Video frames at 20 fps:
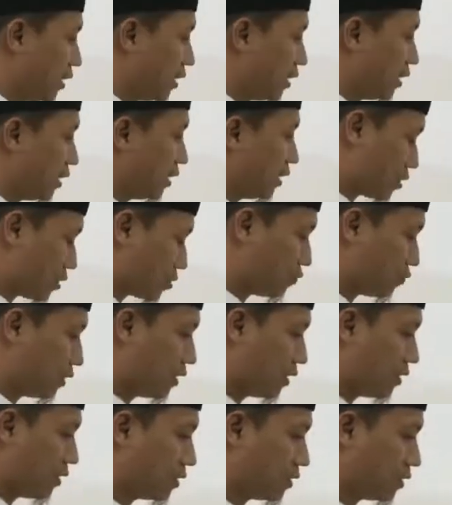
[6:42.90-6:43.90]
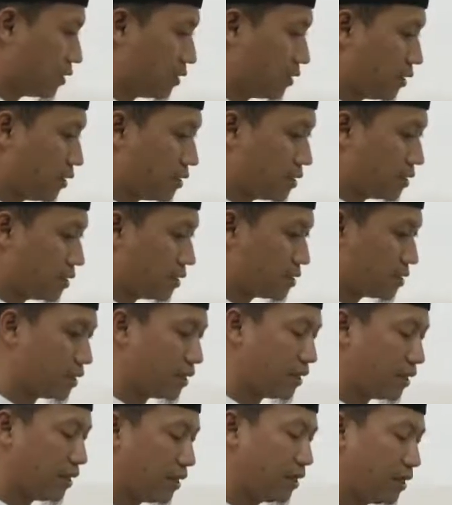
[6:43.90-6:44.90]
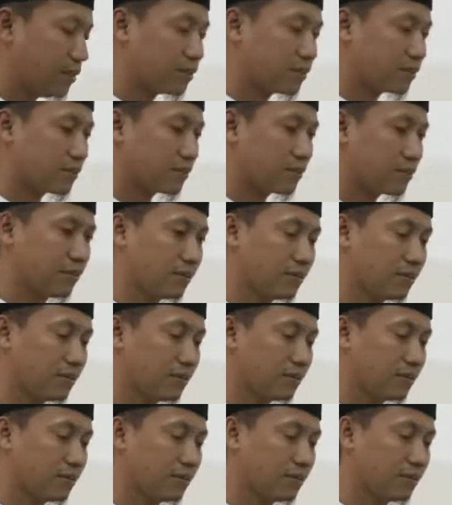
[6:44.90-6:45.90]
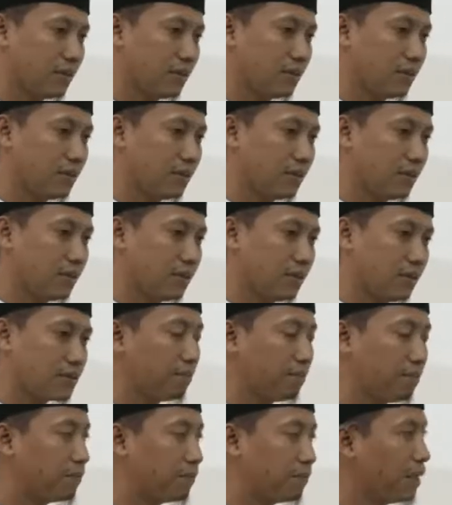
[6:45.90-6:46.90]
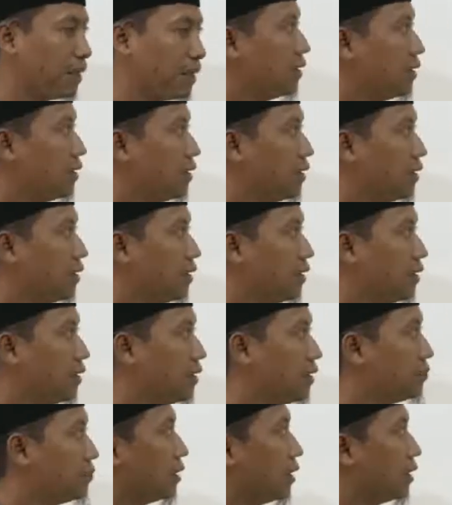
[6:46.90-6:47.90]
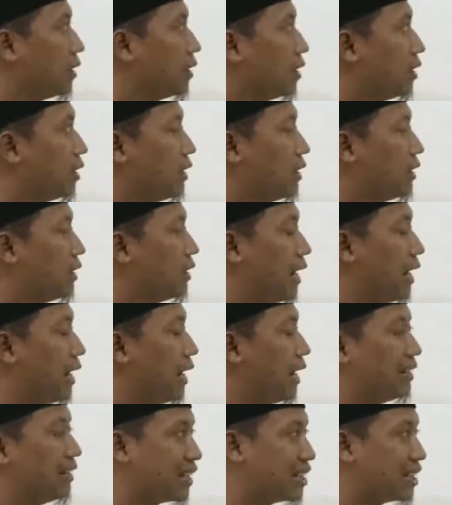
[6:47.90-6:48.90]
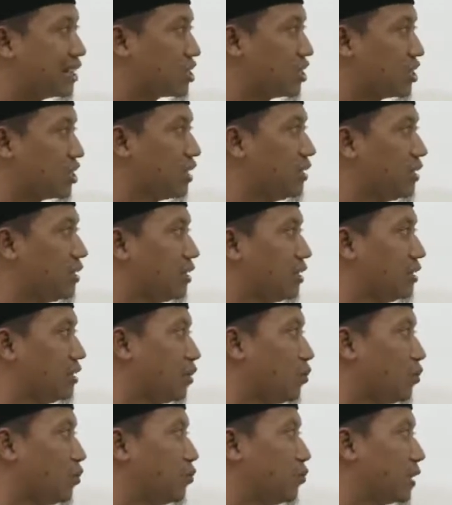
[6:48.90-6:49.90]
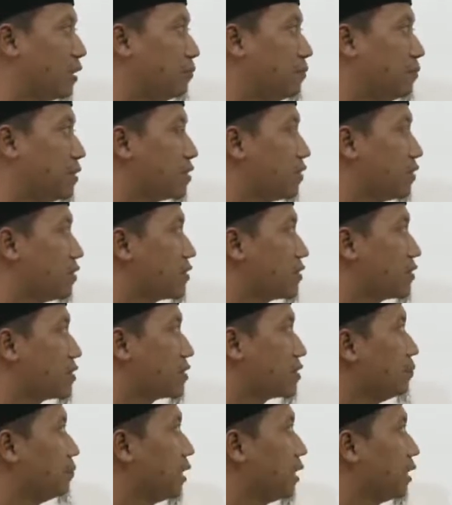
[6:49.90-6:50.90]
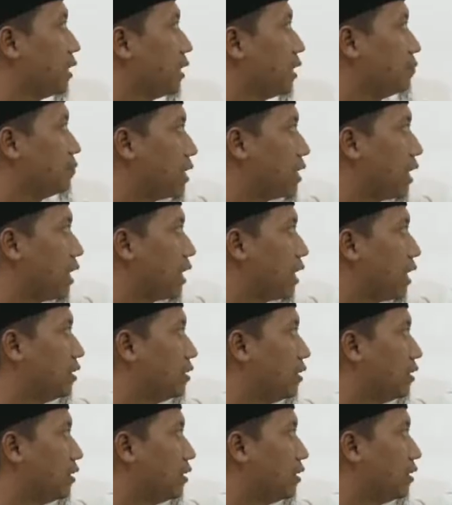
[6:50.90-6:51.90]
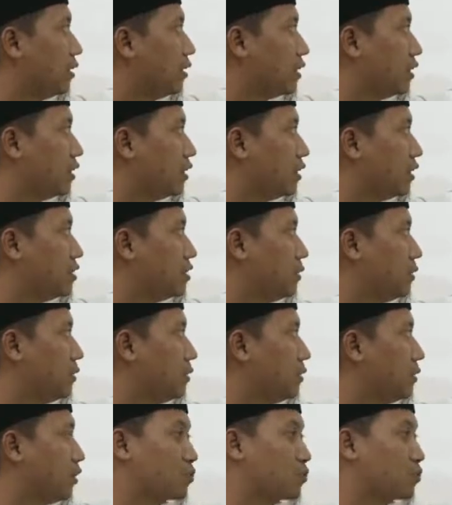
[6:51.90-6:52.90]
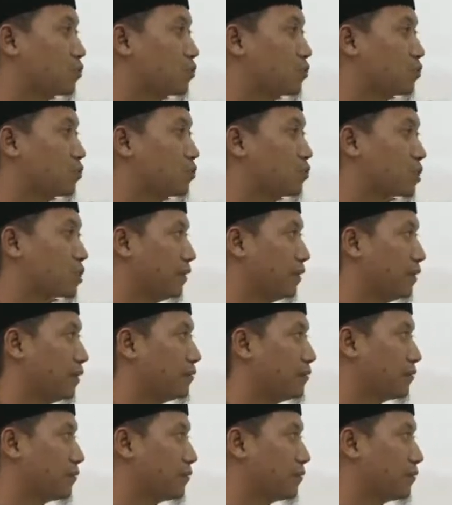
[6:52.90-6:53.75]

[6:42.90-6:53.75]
dalil orang sufi sehingga sampai mereka mengatakan nggak ada lagi kesyirikan di tengah umat Nabi SAW dalam arti adalah umat ijabah yaitu kaum muslimin.